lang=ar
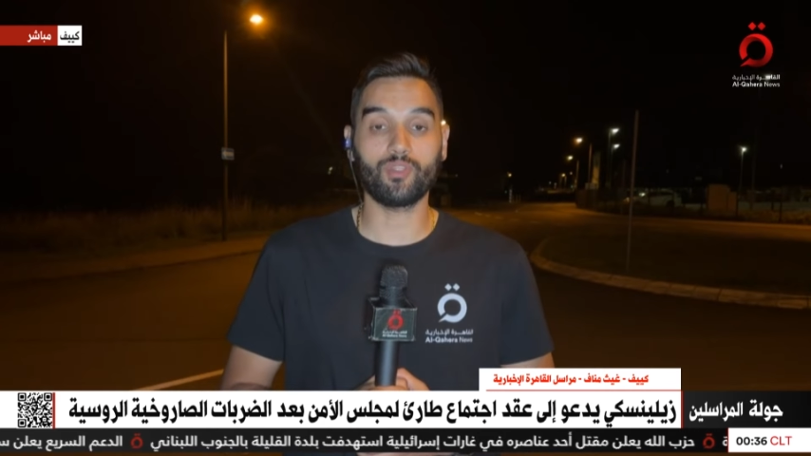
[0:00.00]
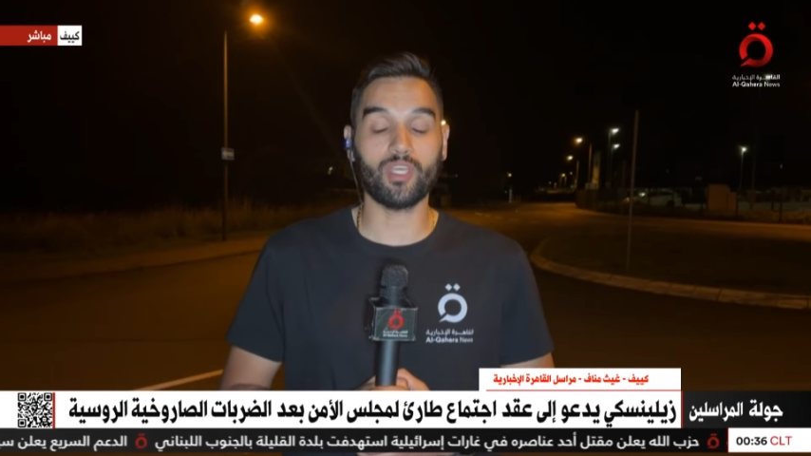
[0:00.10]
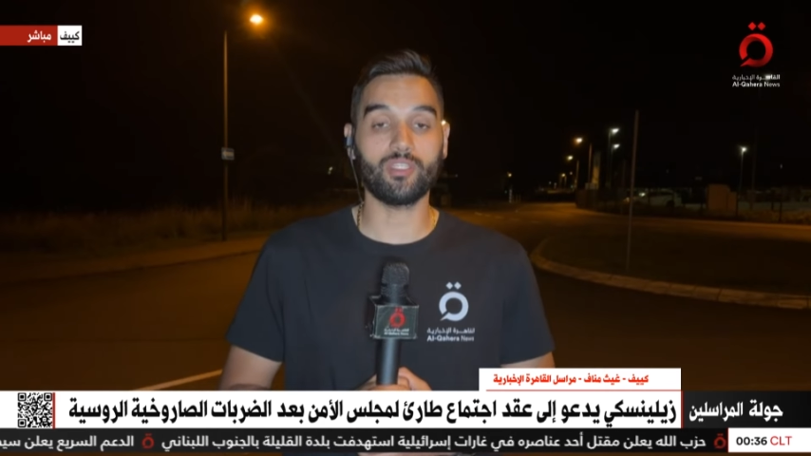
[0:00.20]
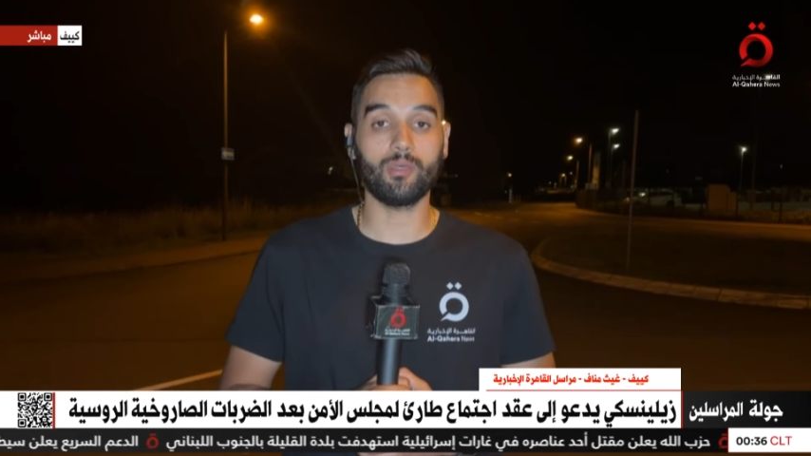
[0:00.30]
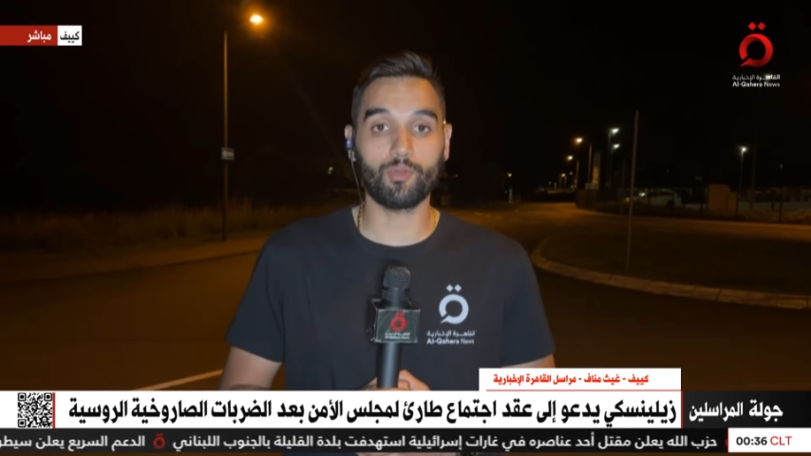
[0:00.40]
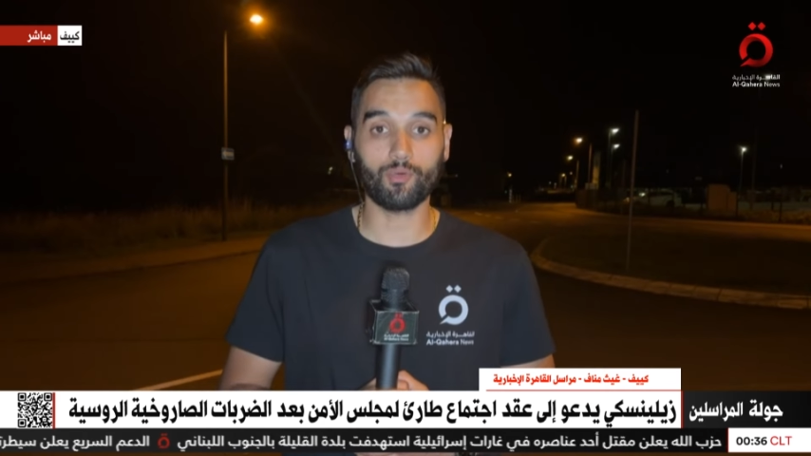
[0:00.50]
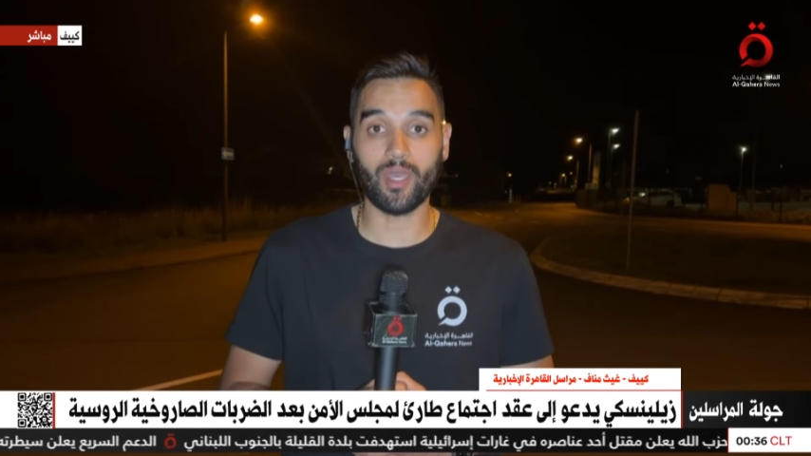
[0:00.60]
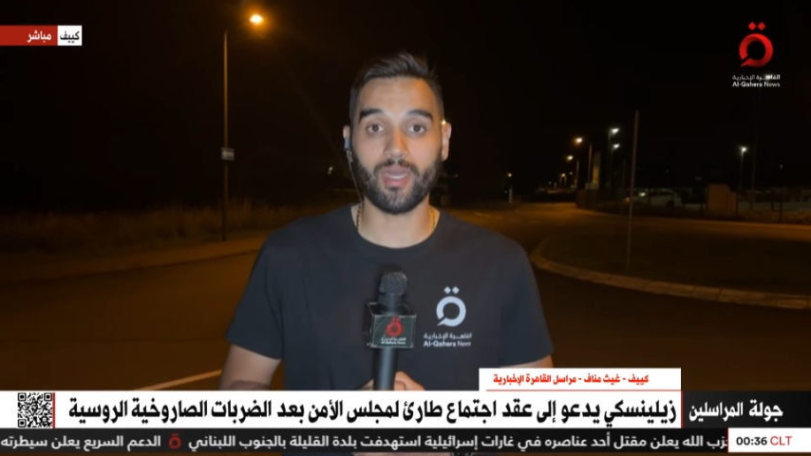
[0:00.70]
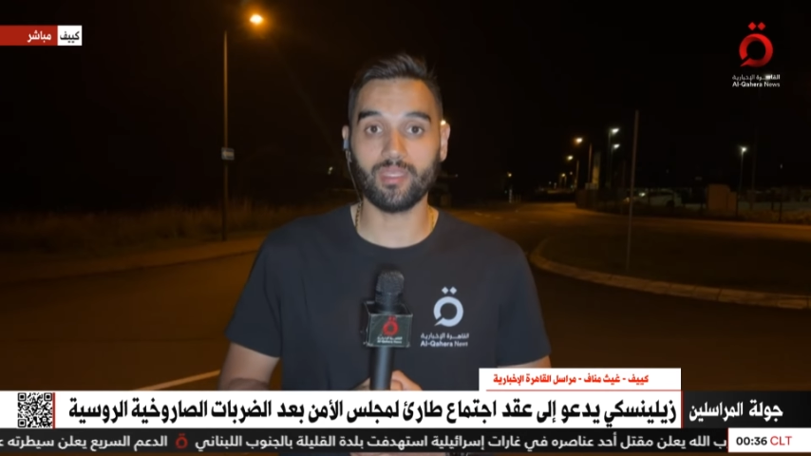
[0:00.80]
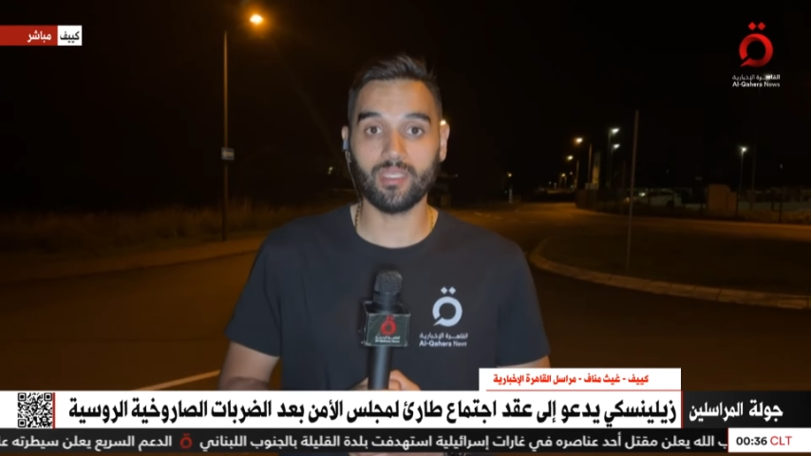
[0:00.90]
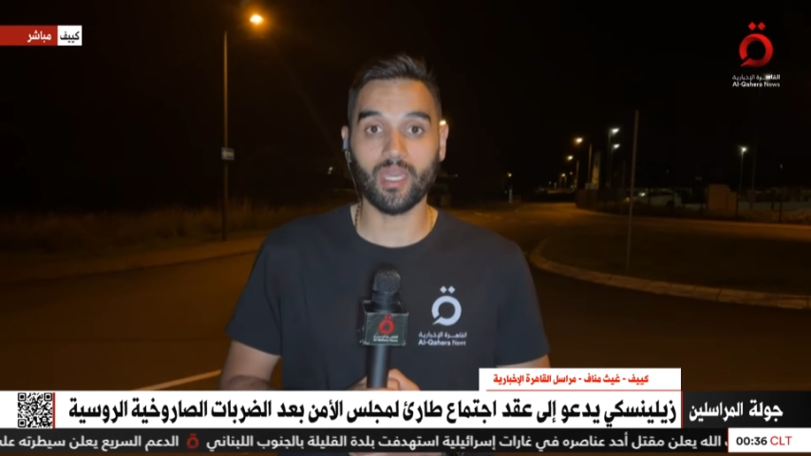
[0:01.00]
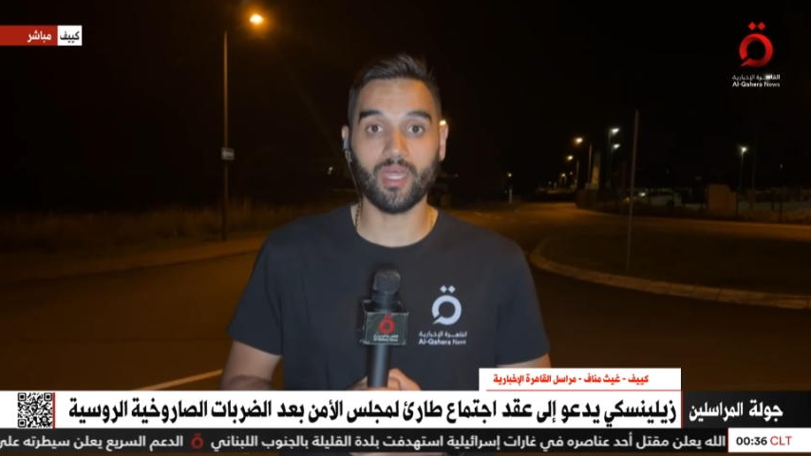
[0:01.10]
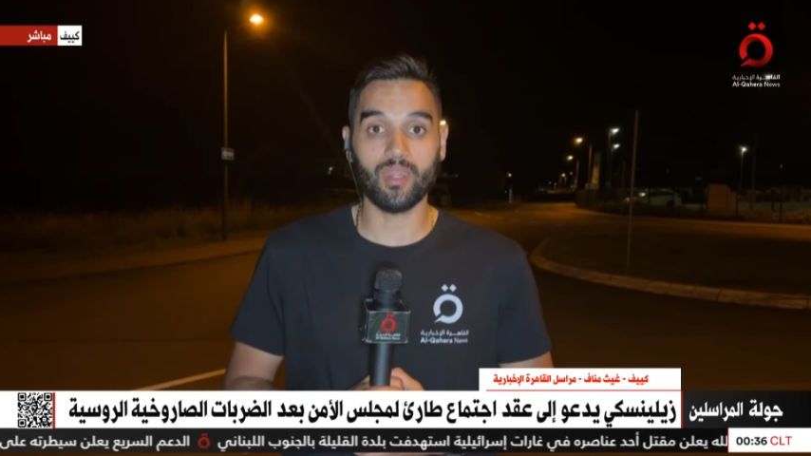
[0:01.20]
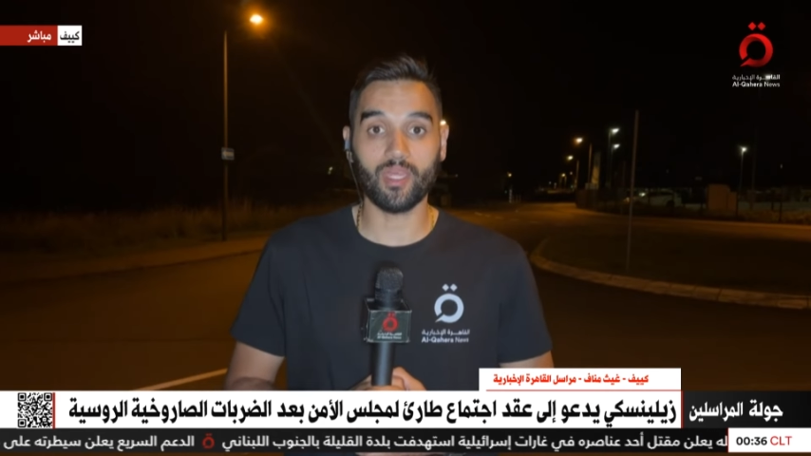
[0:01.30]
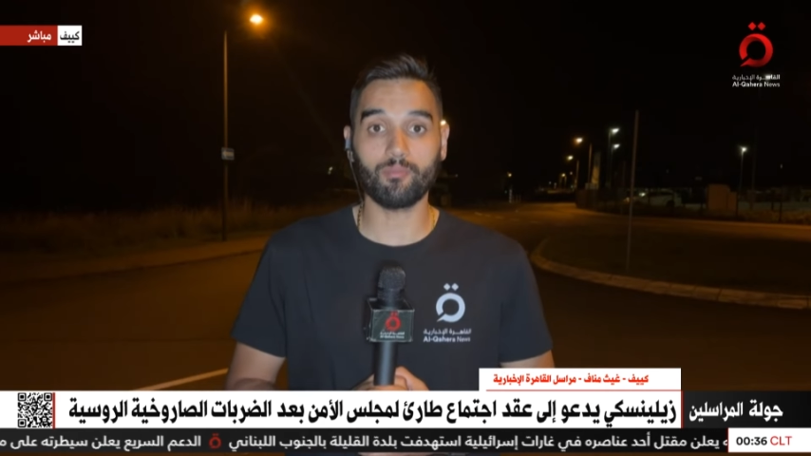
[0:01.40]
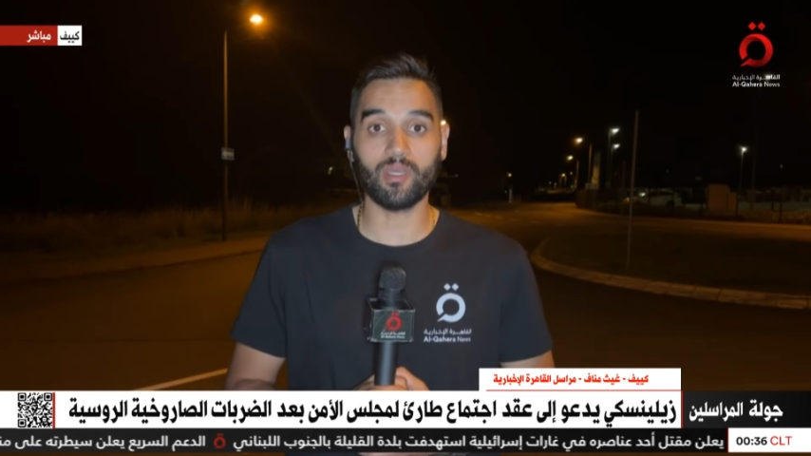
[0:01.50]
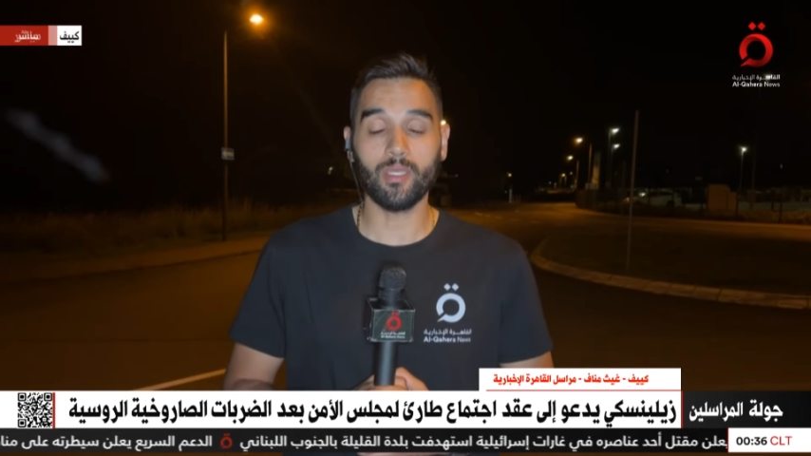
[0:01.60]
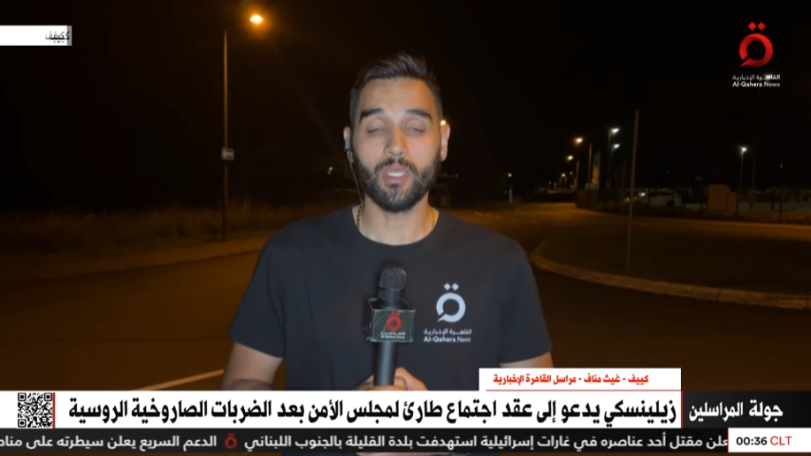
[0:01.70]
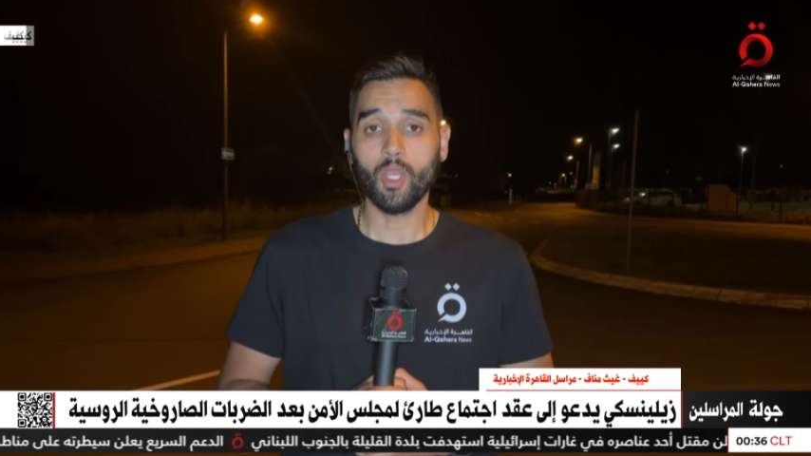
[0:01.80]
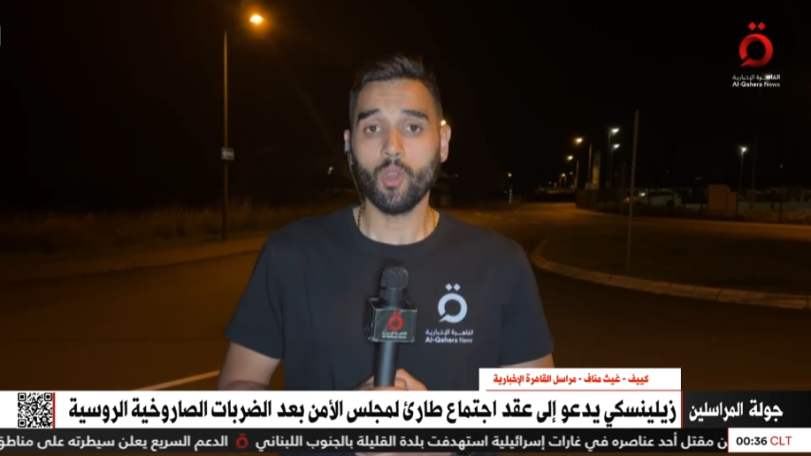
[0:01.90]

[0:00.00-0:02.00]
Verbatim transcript: تعتبر هذه الضربة